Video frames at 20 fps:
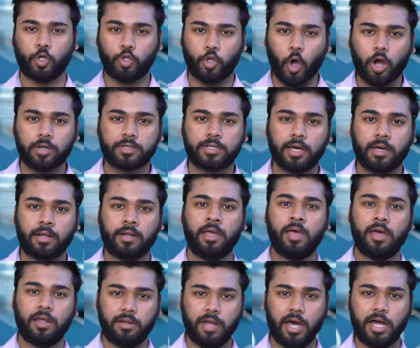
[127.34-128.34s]
डॉक्टर
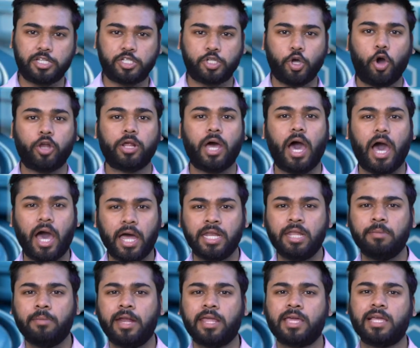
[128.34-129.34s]
नर्स और
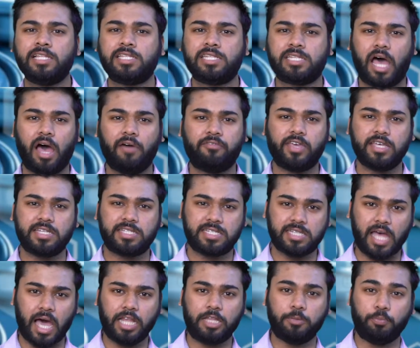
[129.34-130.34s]
अन्य मेडिकल स्टाफ के
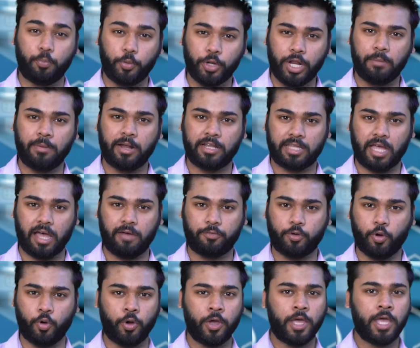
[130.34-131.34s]
साथ बुरे बर्ताव
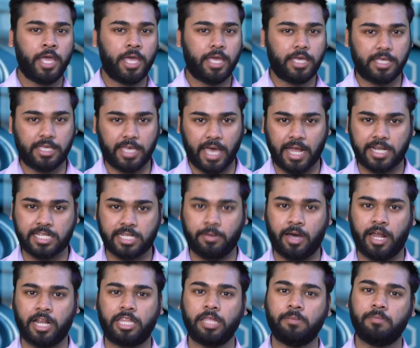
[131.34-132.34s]
को गैर
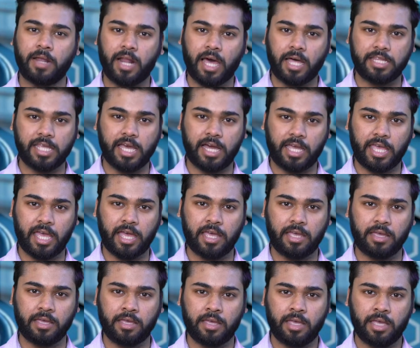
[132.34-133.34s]
जमानती बना दिया गया
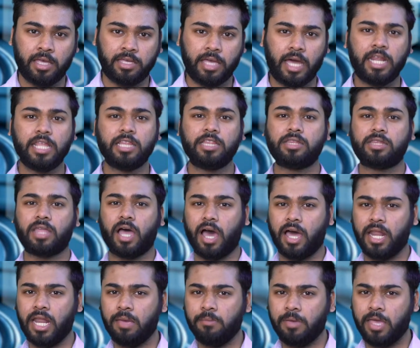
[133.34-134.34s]
है यानी
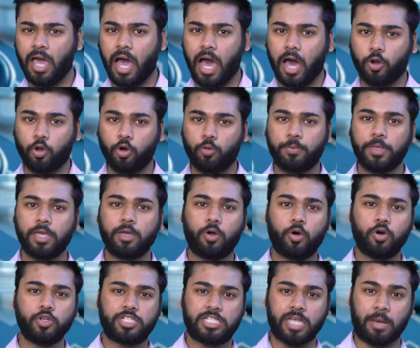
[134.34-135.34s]
थाने में आरोपी
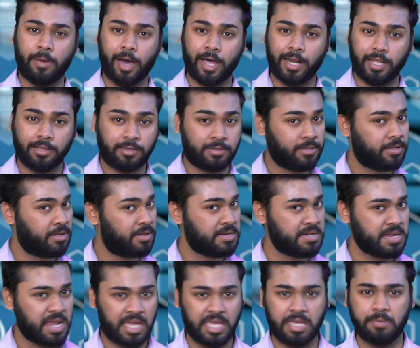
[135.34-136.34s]
को जमानत
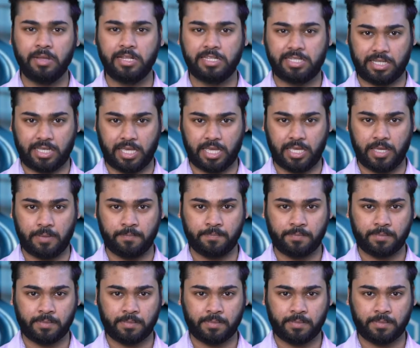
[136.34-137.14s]
नहीं मिल सकेगी